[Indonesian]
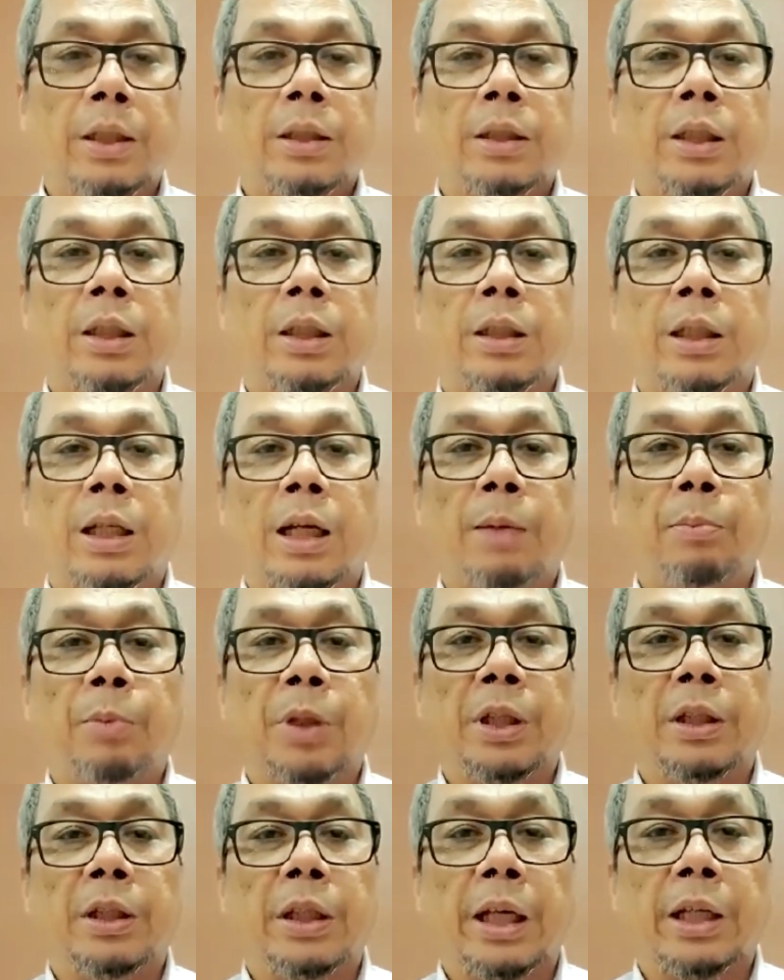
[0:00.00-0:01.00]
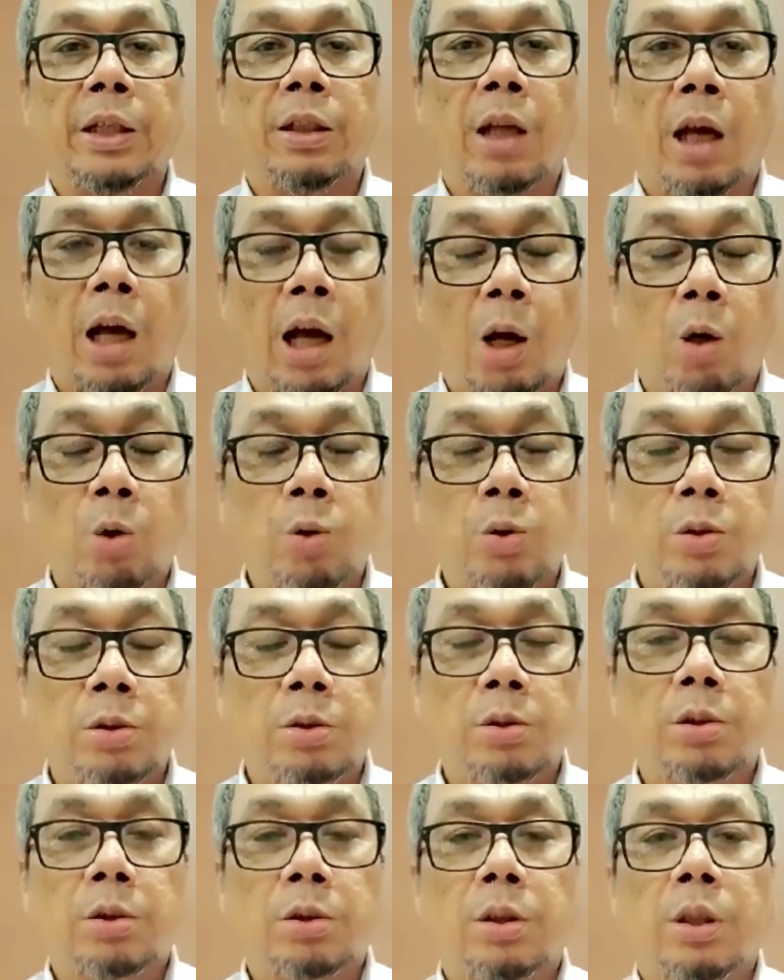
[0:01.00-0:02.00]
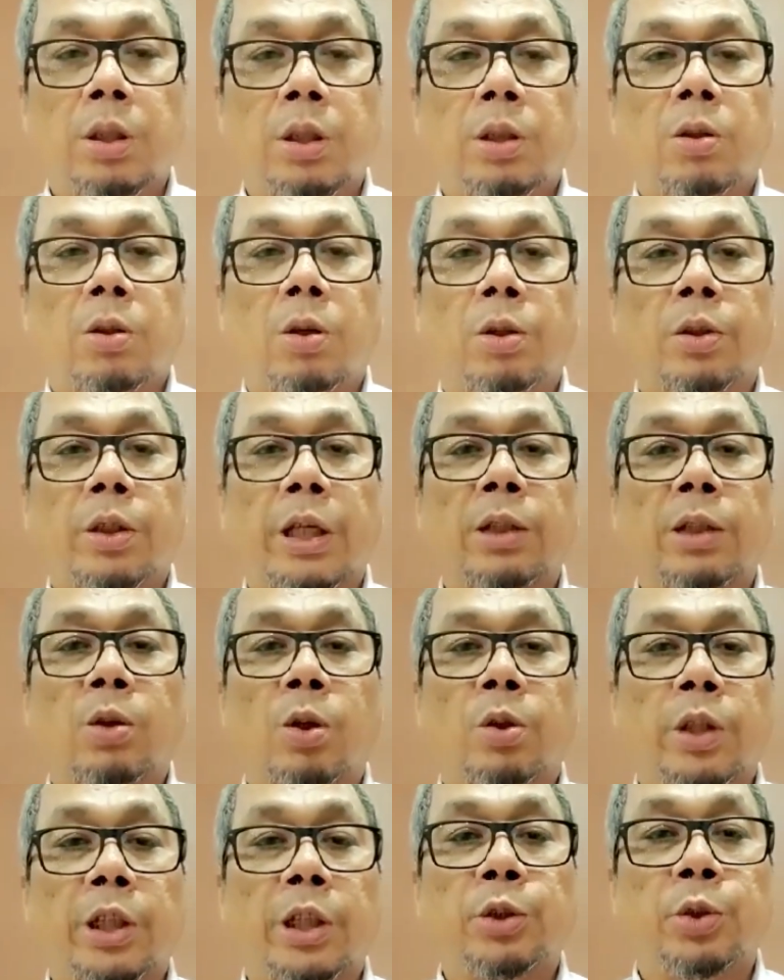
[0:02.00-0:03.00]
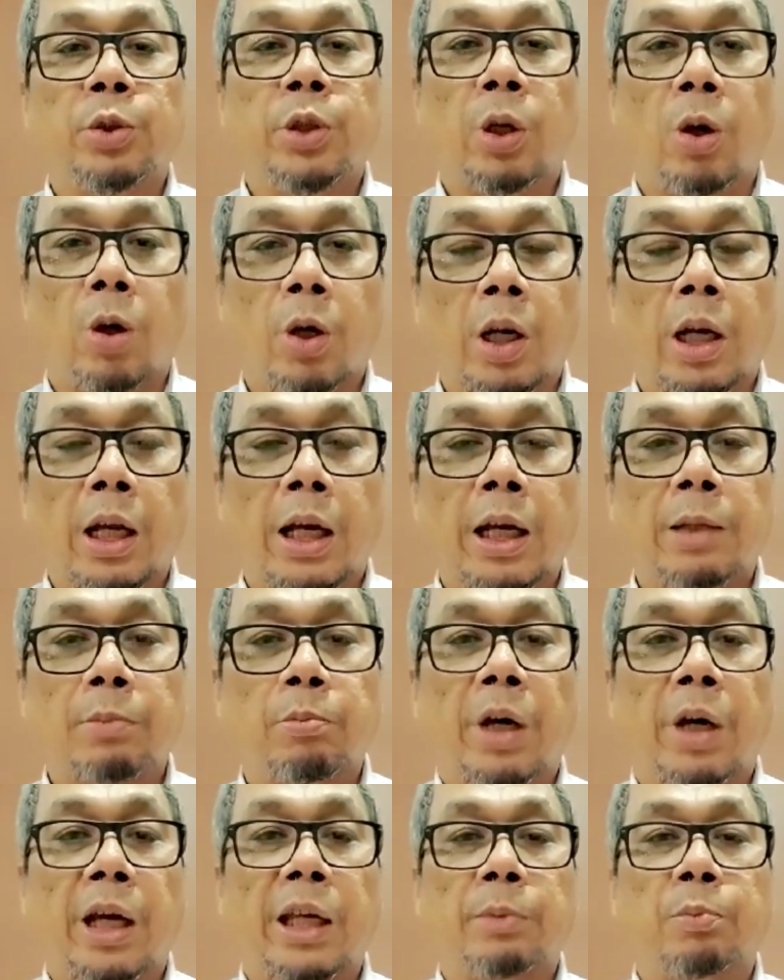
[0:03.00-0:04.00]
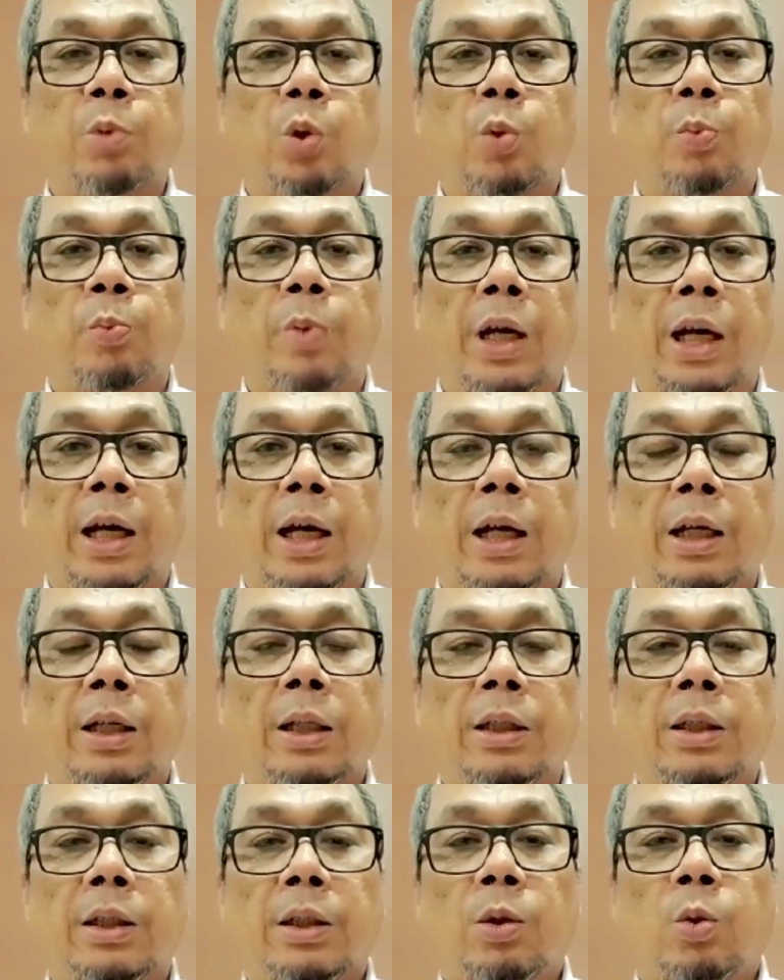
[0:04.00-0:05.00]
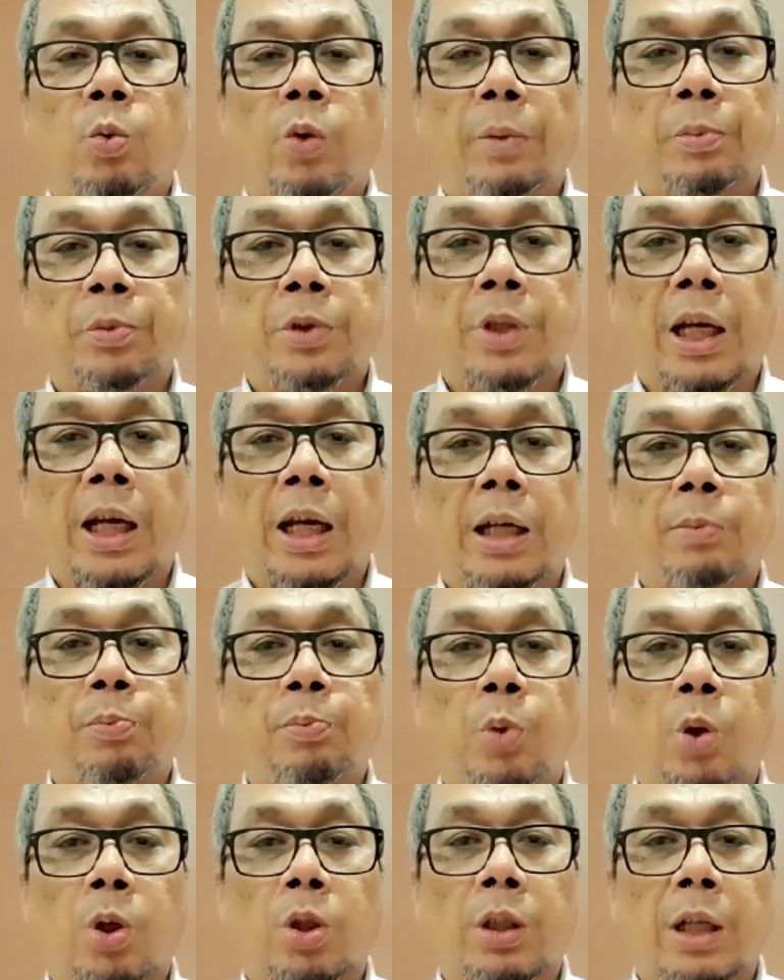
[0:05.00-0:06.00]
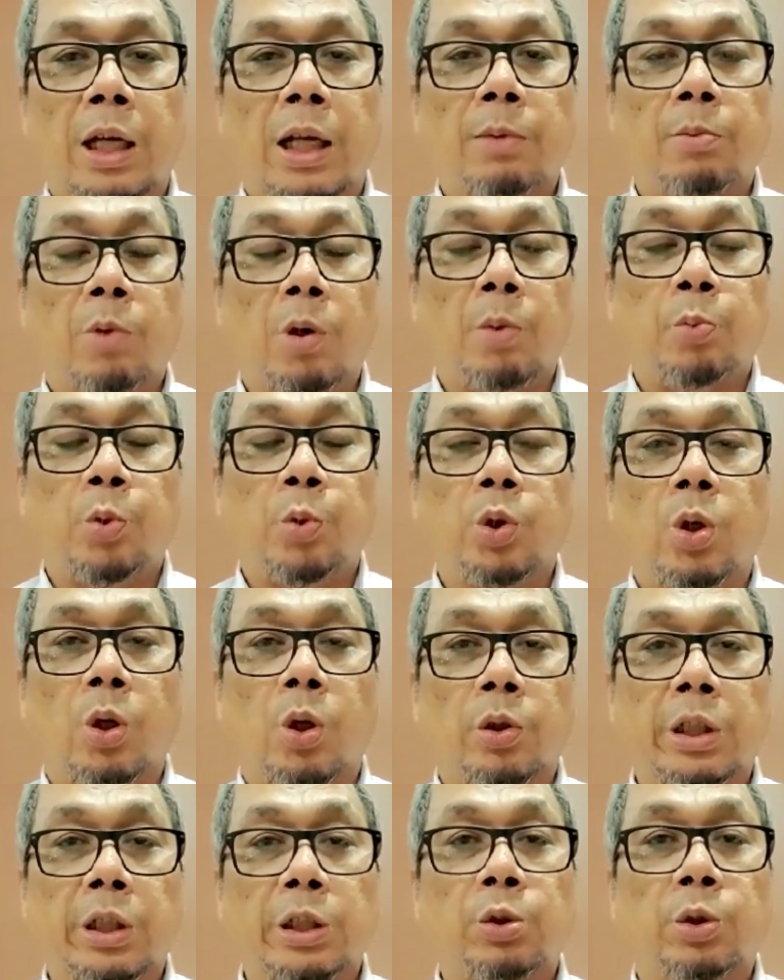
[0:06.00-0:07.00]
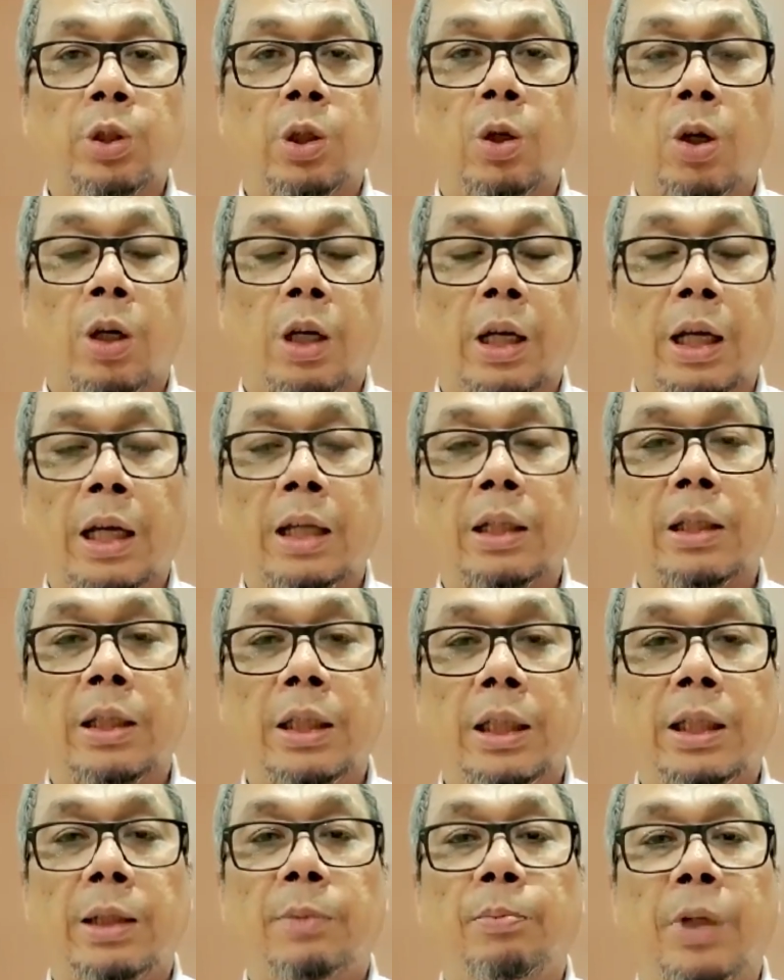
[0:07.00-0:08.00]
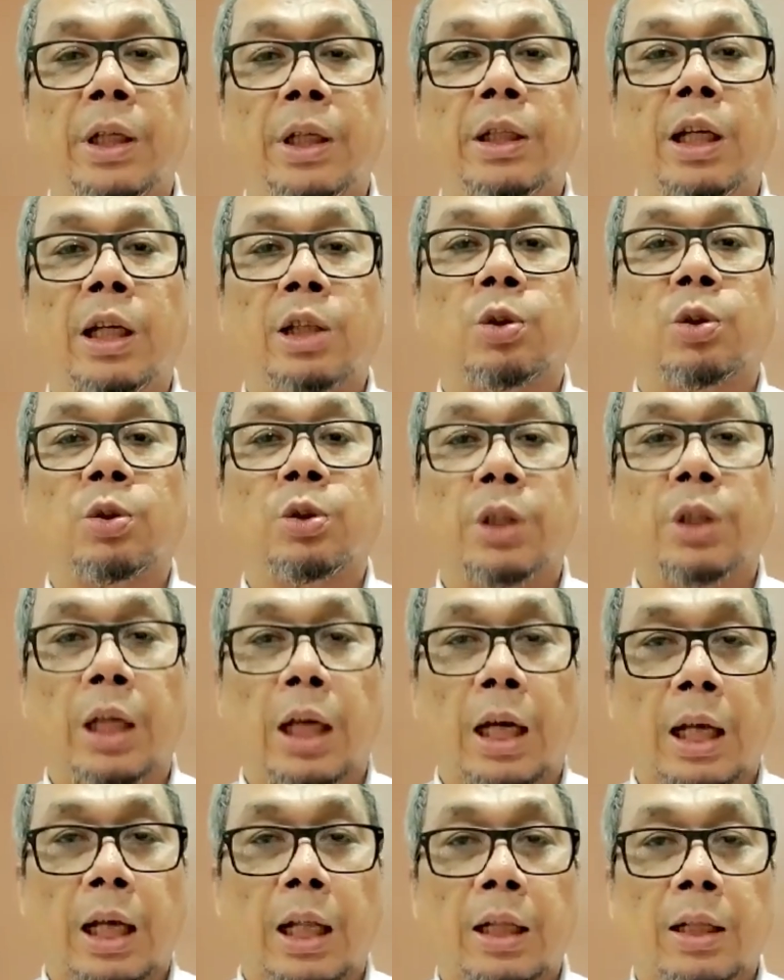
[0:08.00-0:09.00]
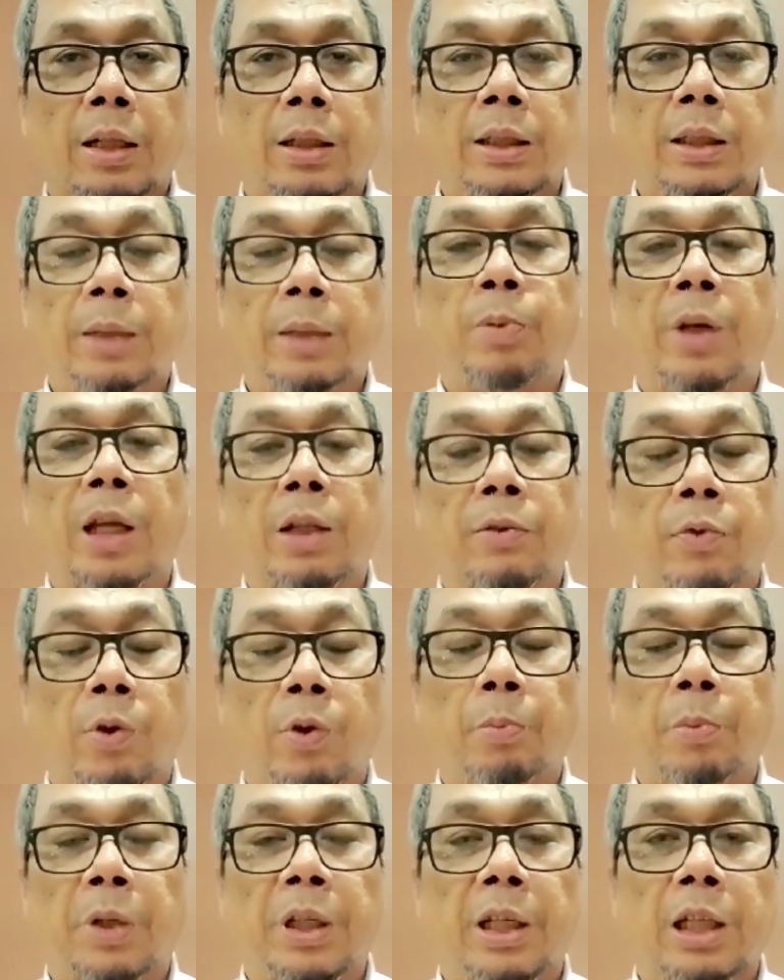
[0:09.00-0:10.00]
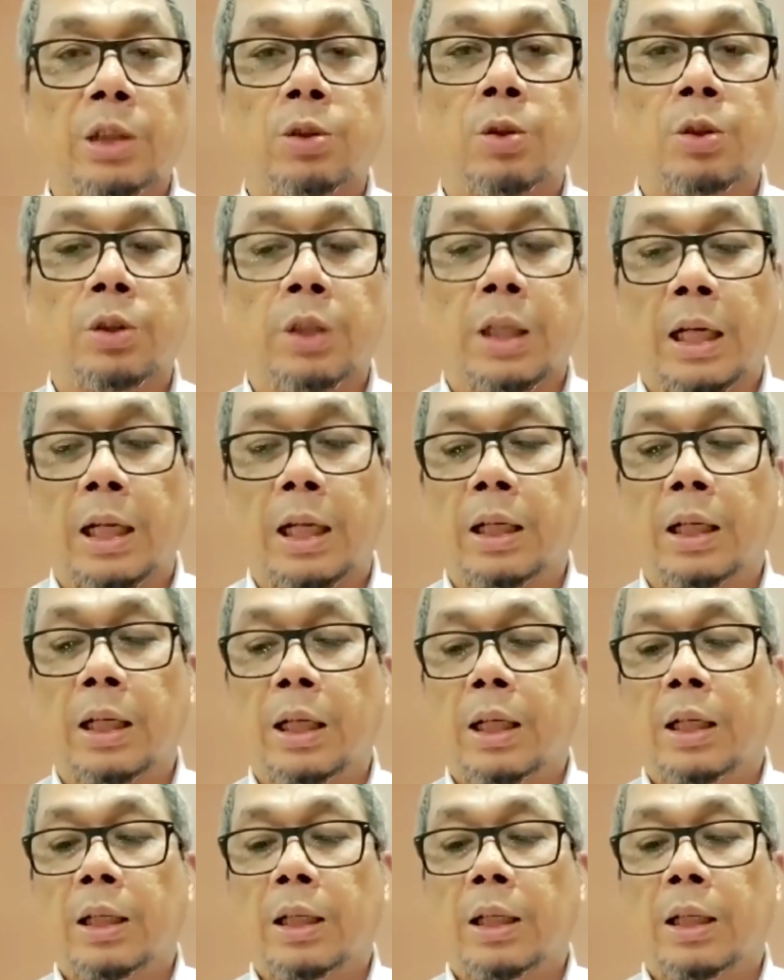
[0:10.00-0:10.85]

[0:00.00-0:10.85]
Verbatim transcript: Kita men-take down konten-konten judi online baik berupa website, portal maupun konten judi online di media sosial, di platform media sosial.